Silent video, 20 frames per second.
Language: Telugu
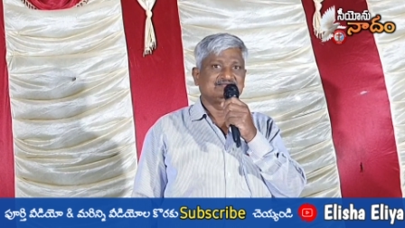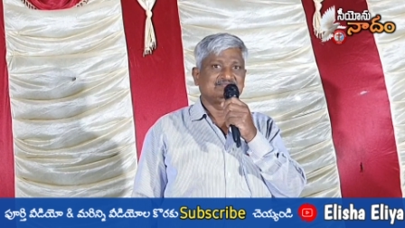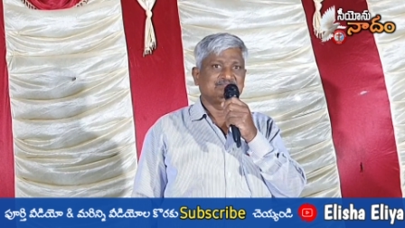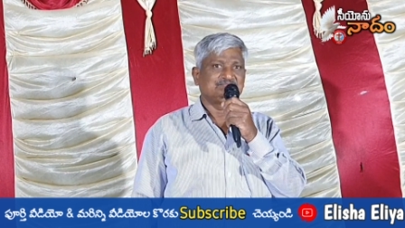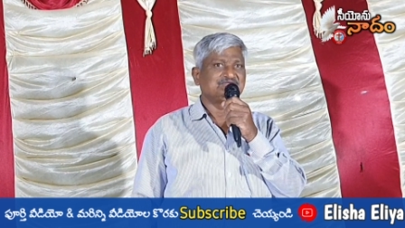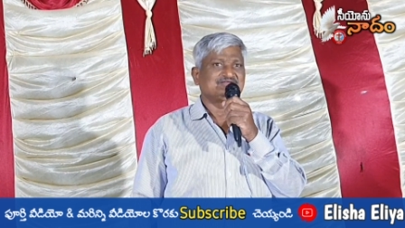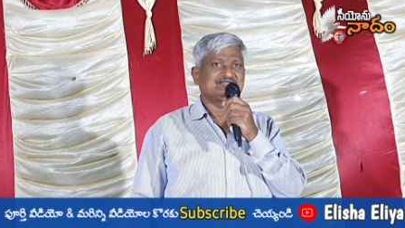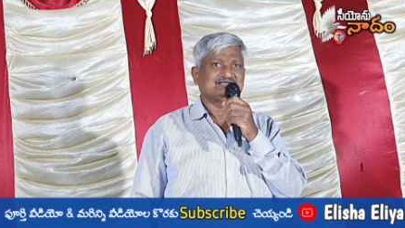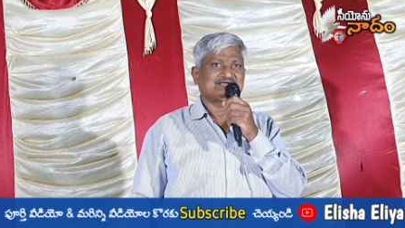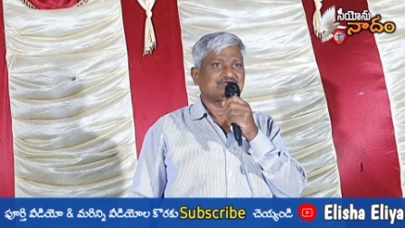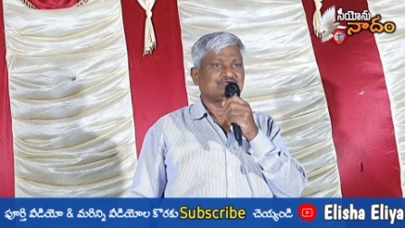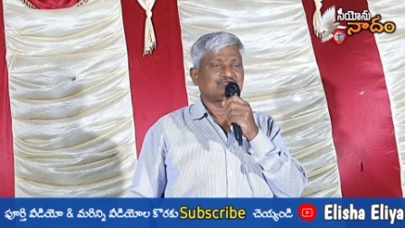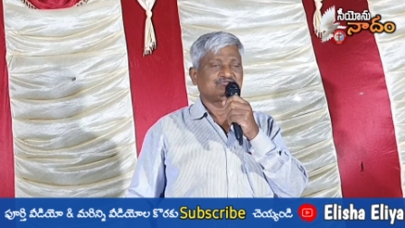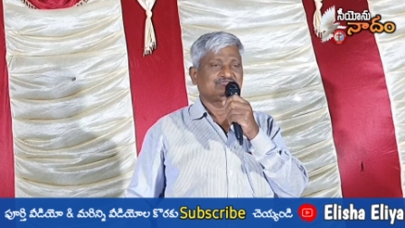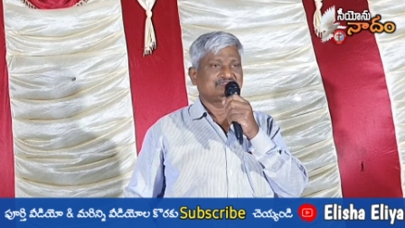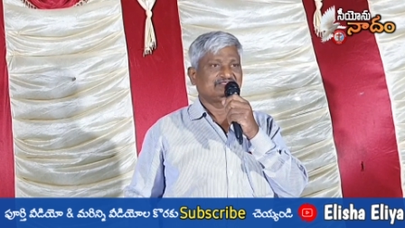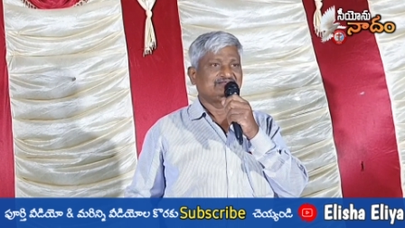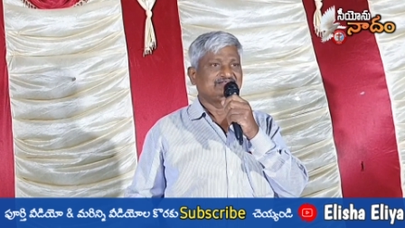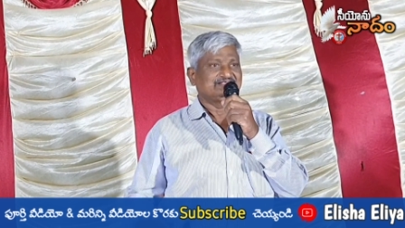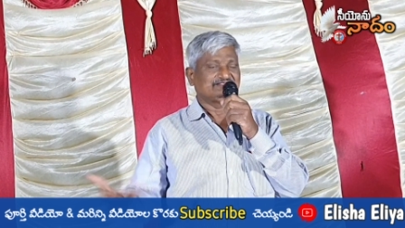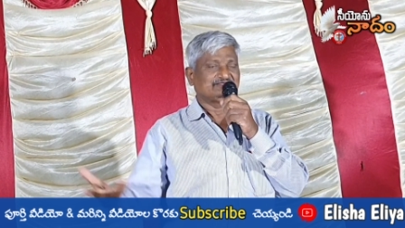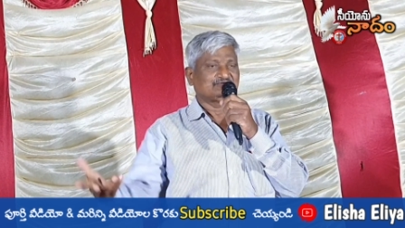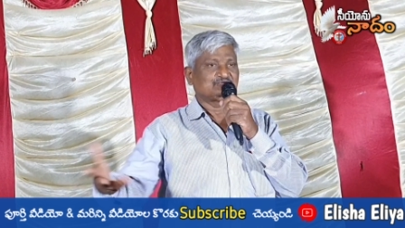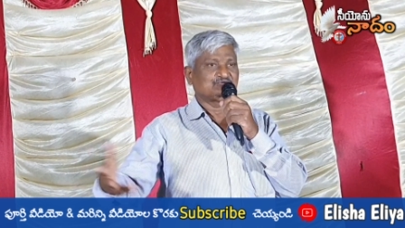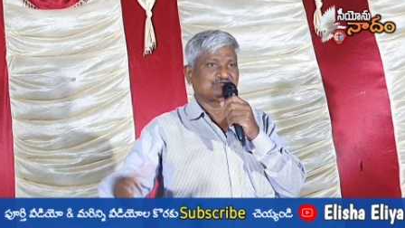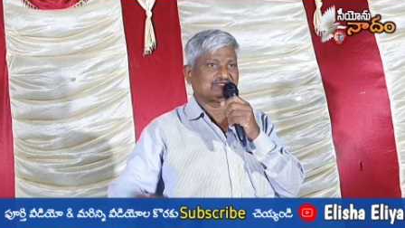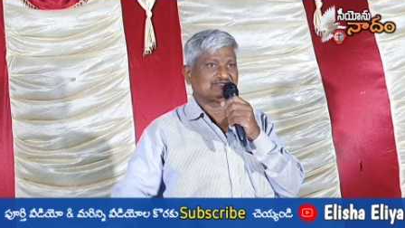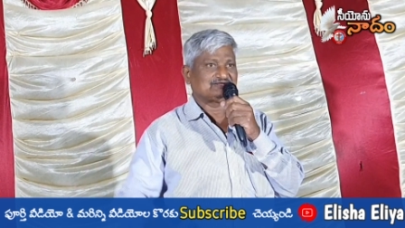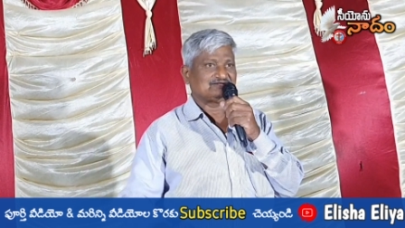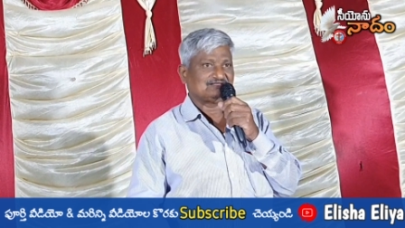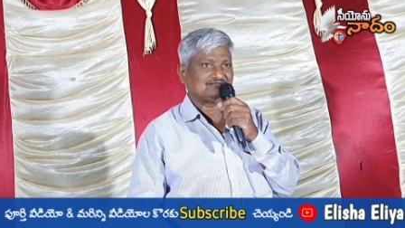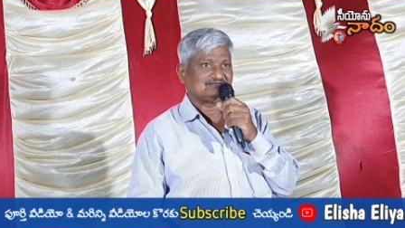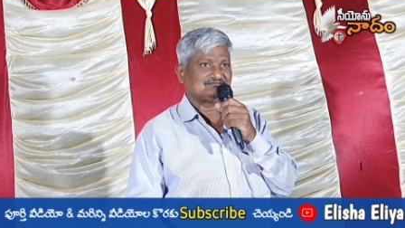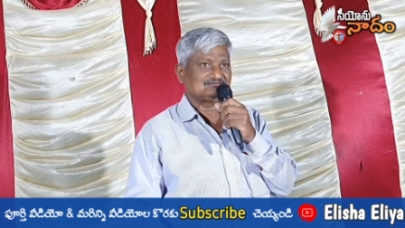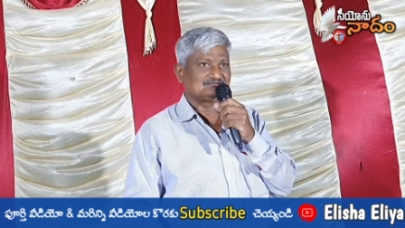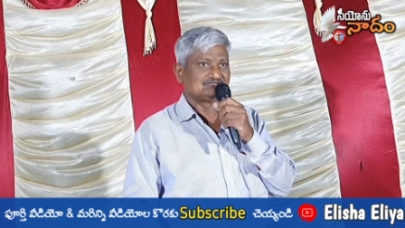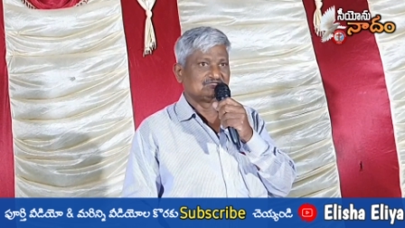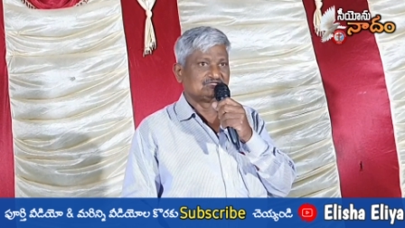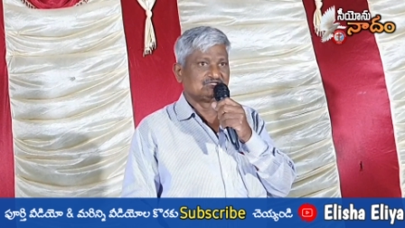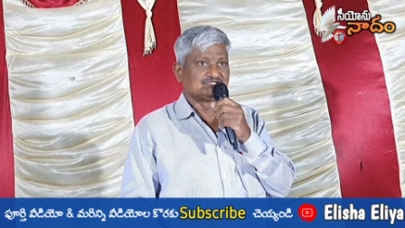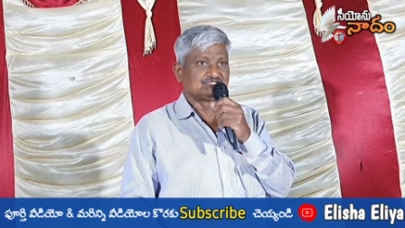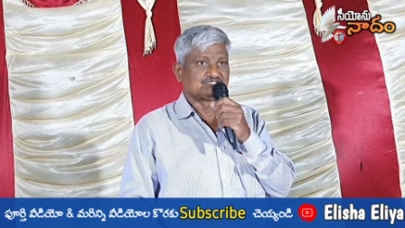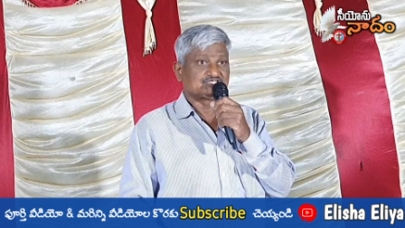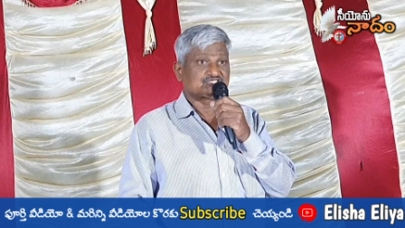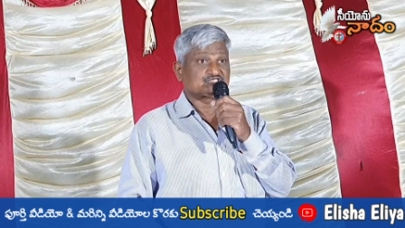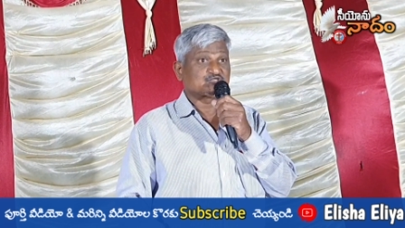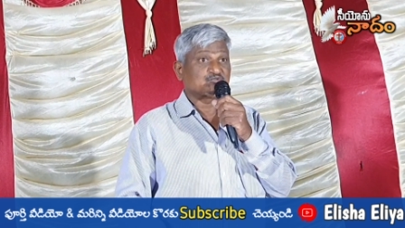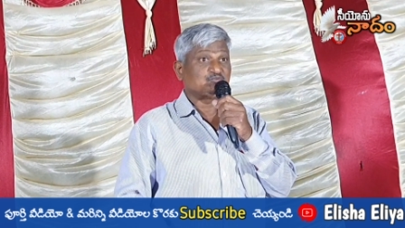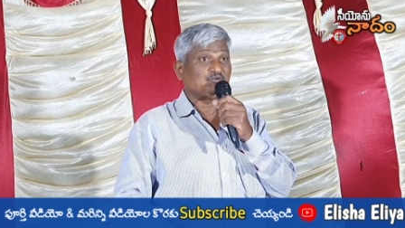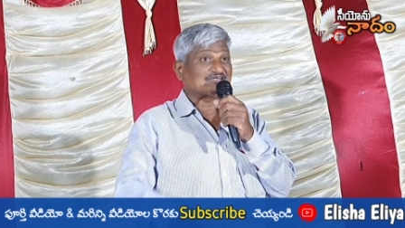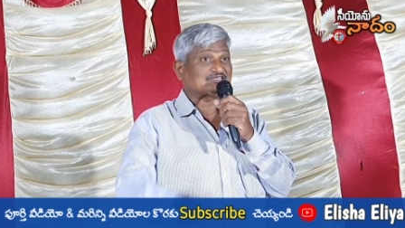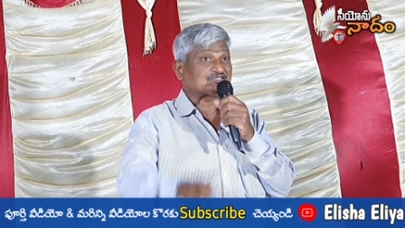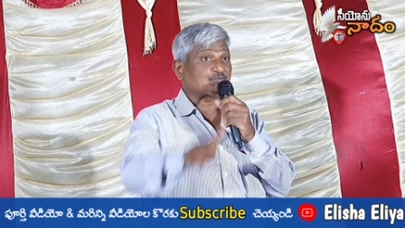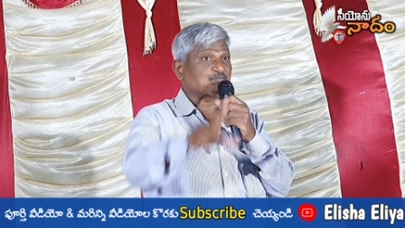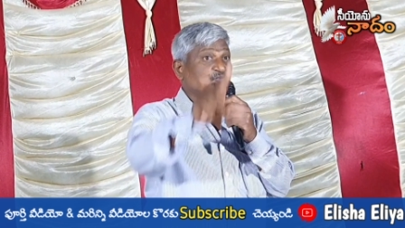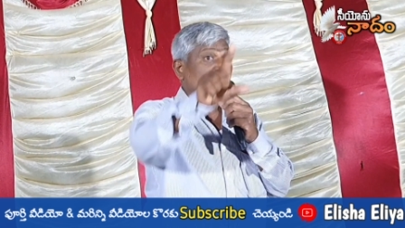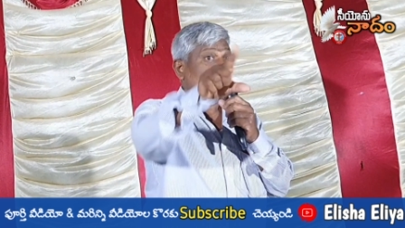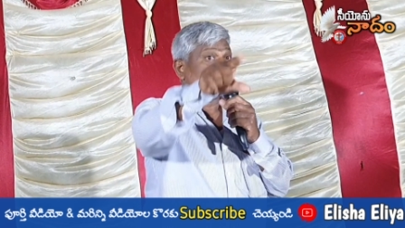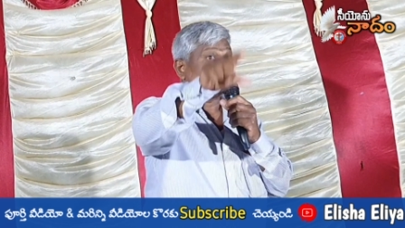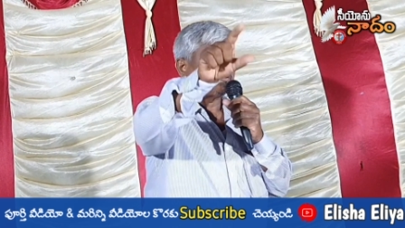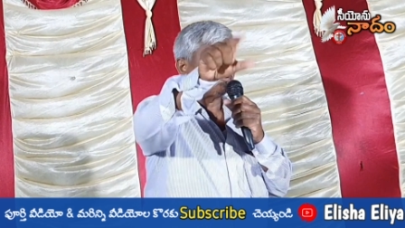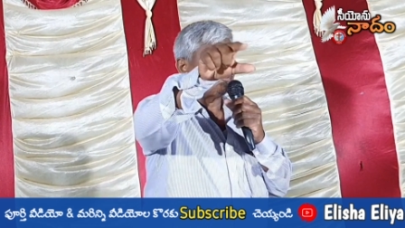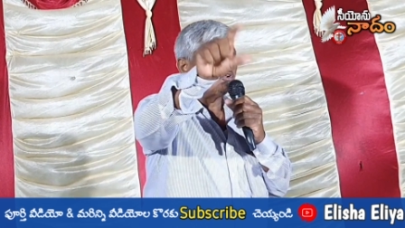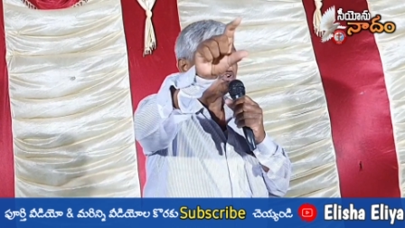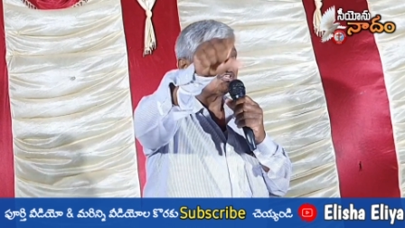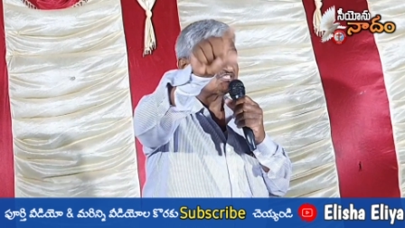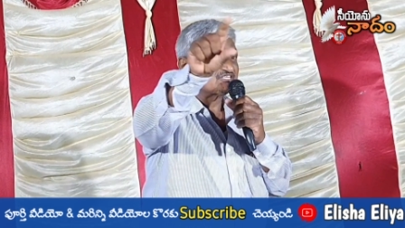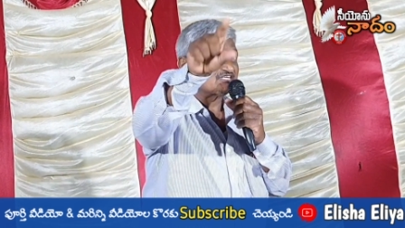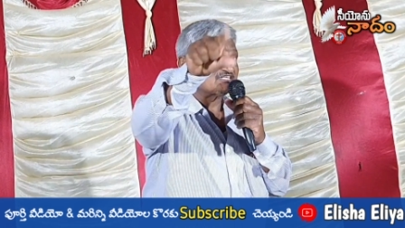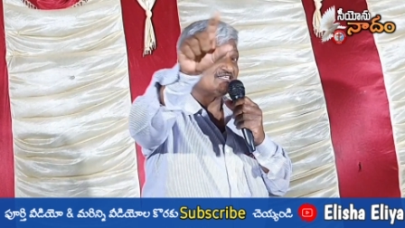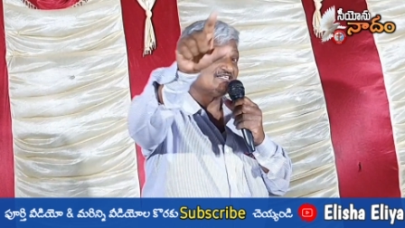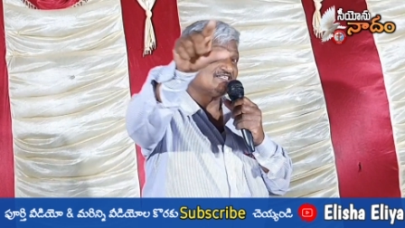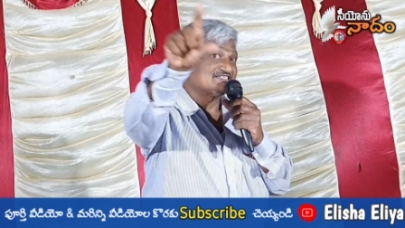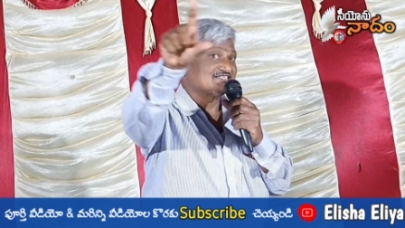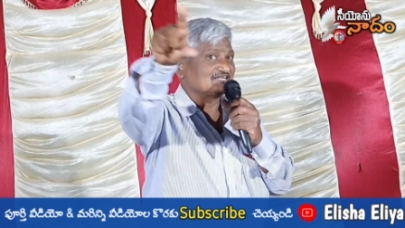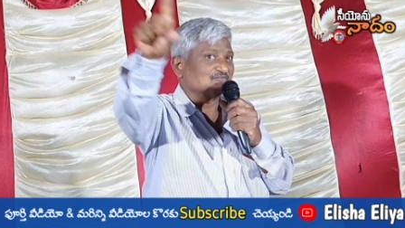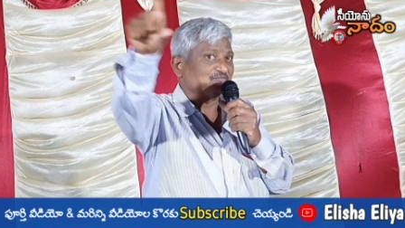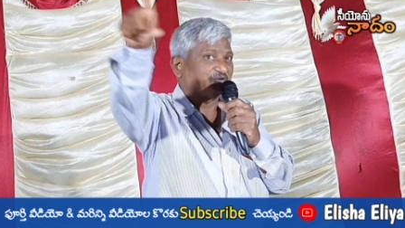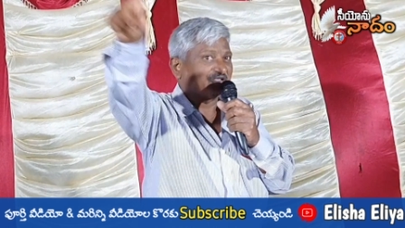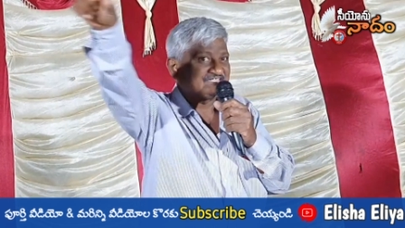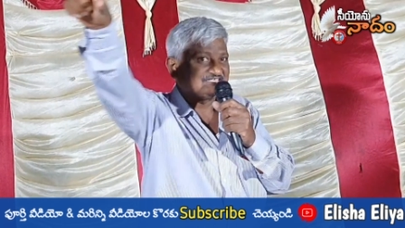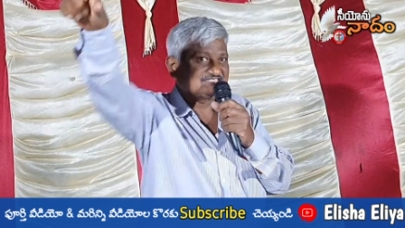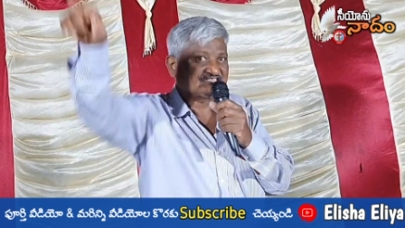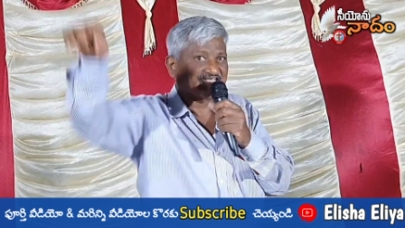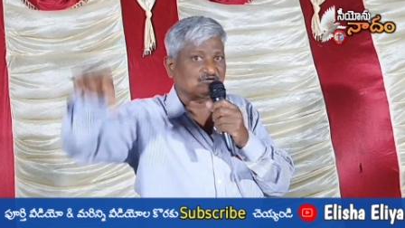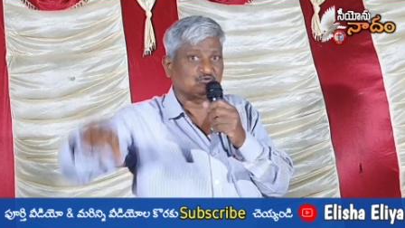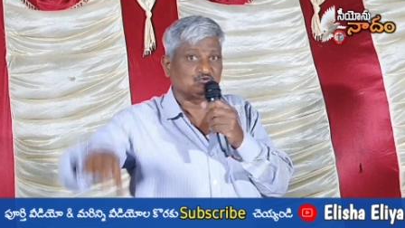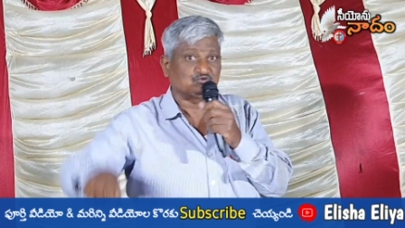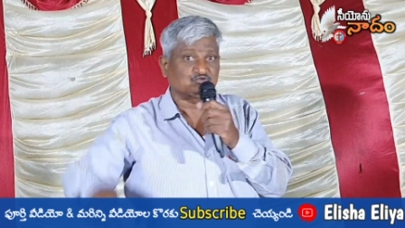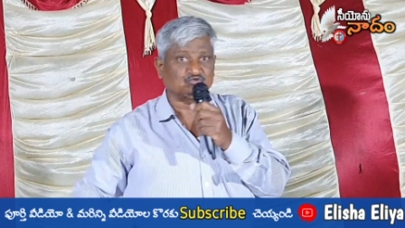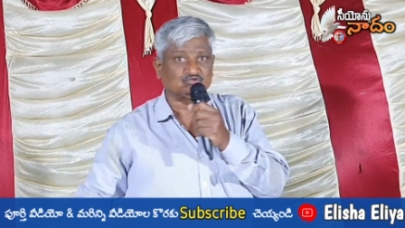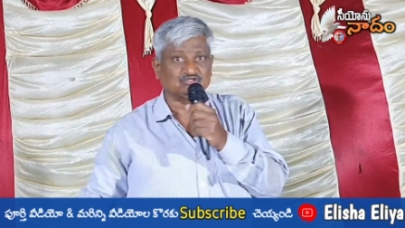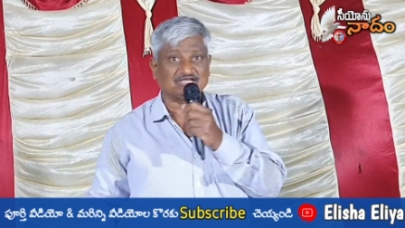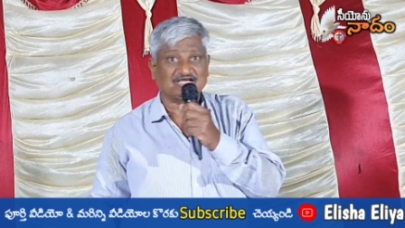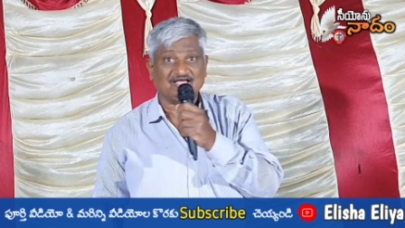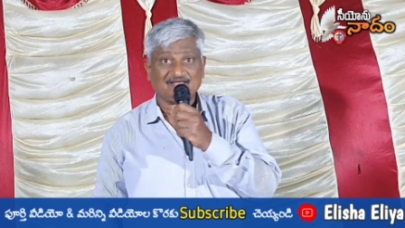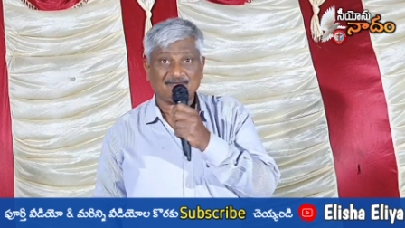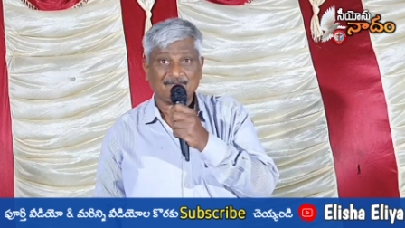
మీరు ఎక్కడో తెలియదు అనుకుంటా ఇక్కడ స్టువర్ట్పురం పోలీస్ స్టేషన్ సినిమా తీశారు గుర్తుందా